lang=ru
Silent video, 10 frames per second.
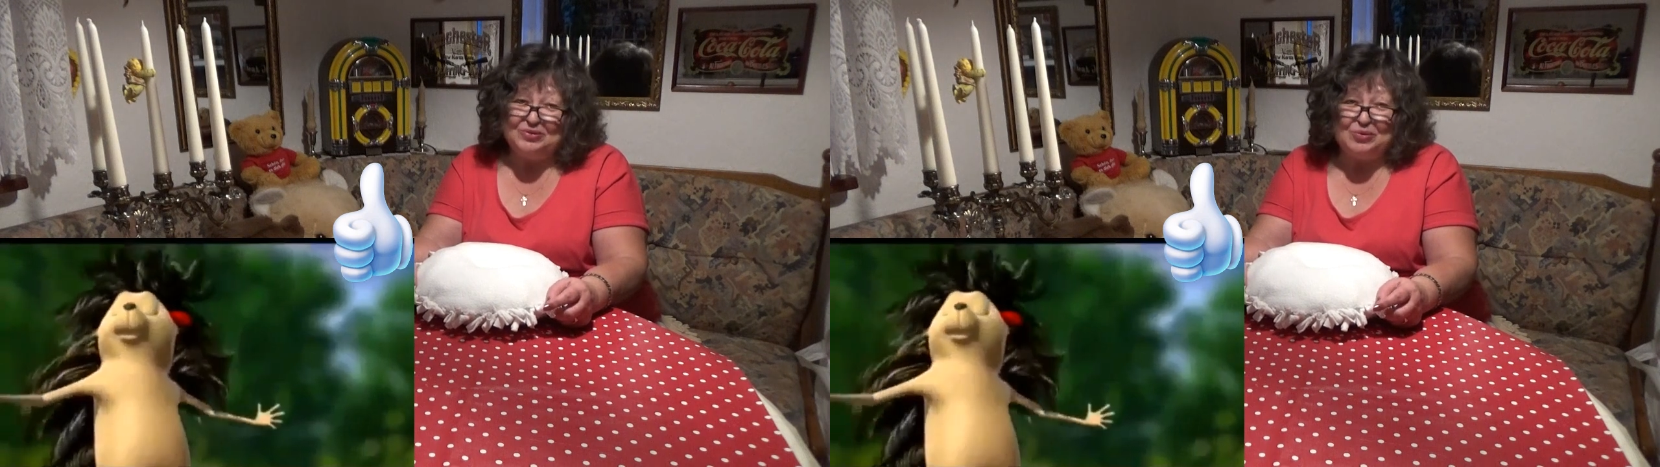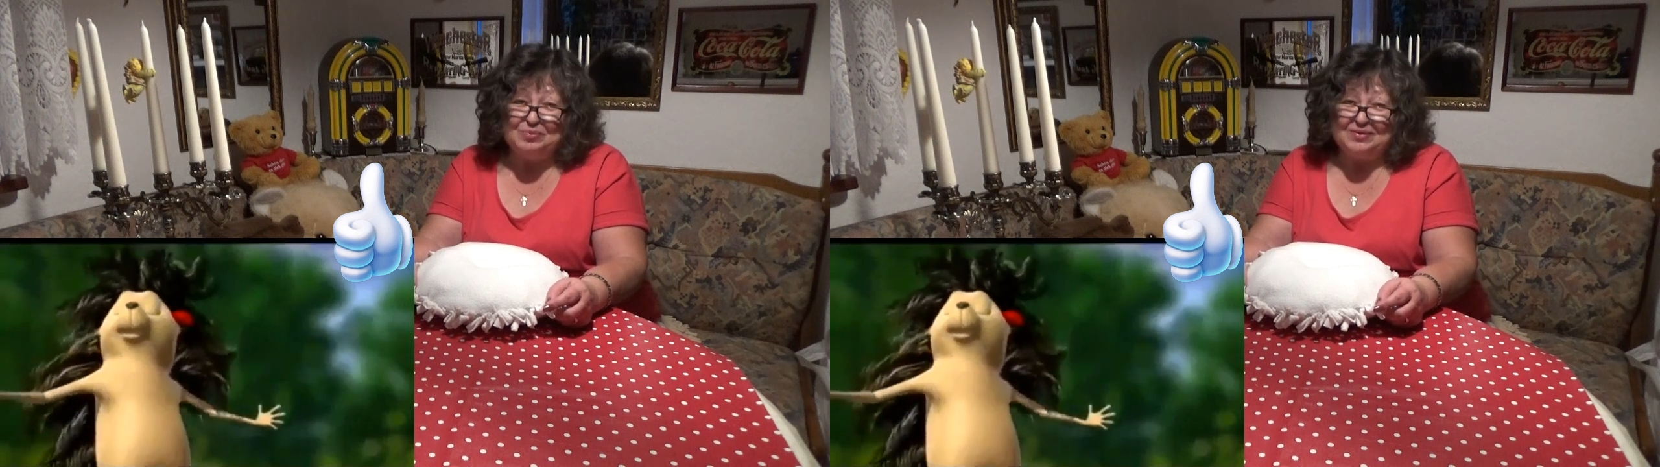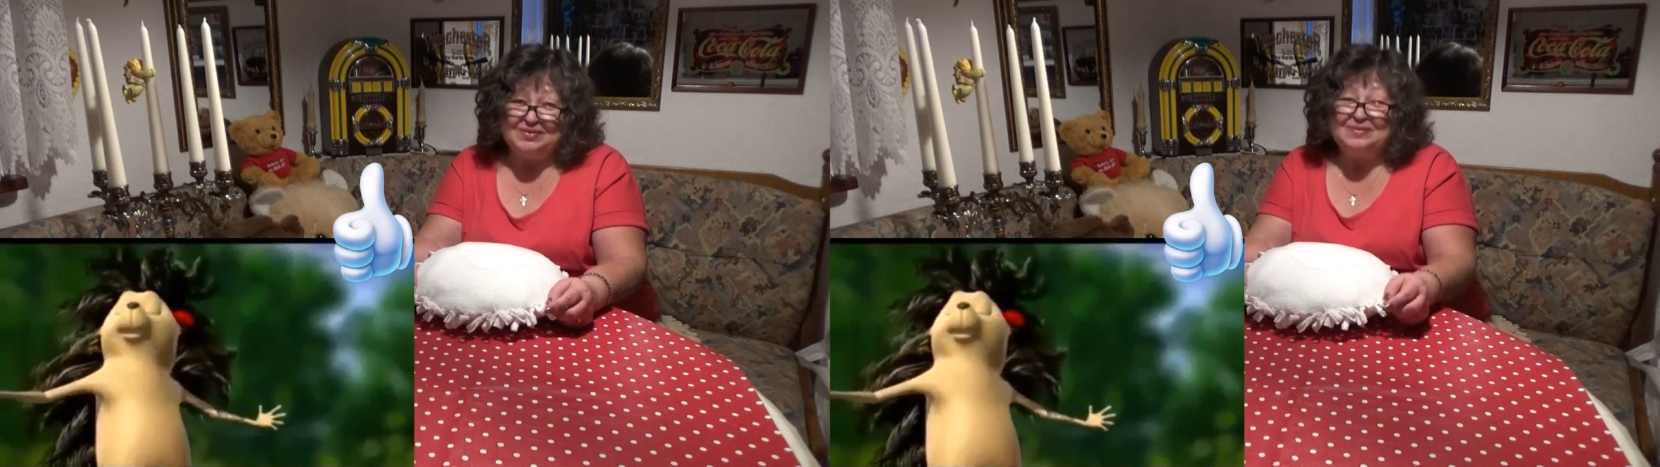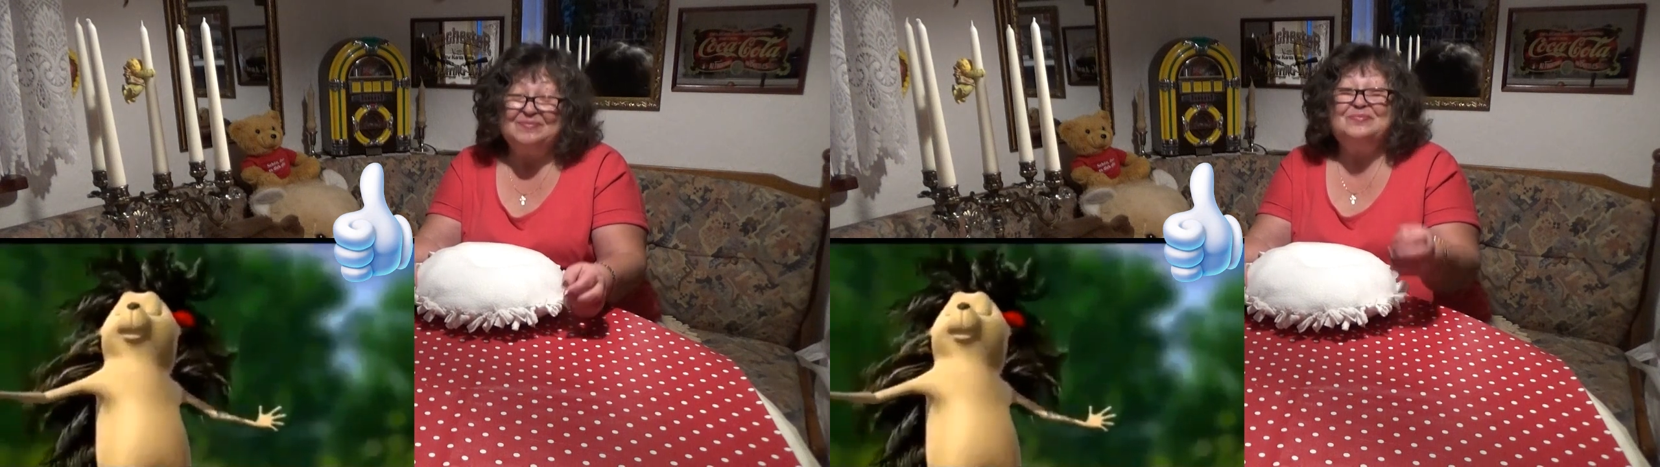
доброго.